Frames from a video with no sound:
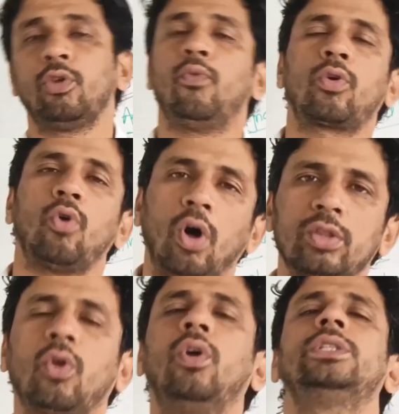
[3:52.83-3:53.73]
तो वो
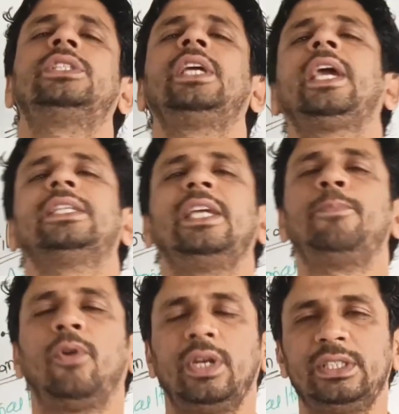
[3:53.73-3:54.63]
कौन कौन सी ऐसी
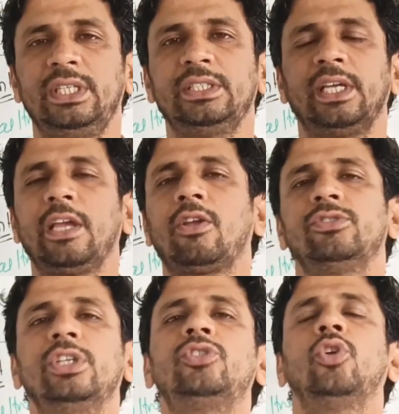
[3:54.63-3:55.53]
पॉलिसीज
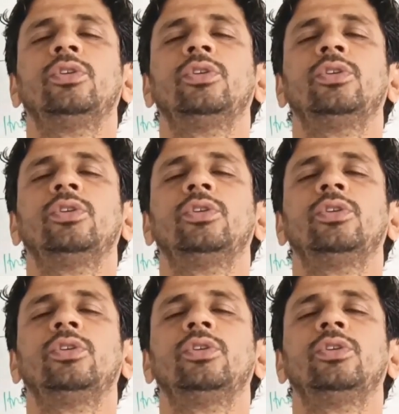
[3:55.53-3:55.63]
हैं जिस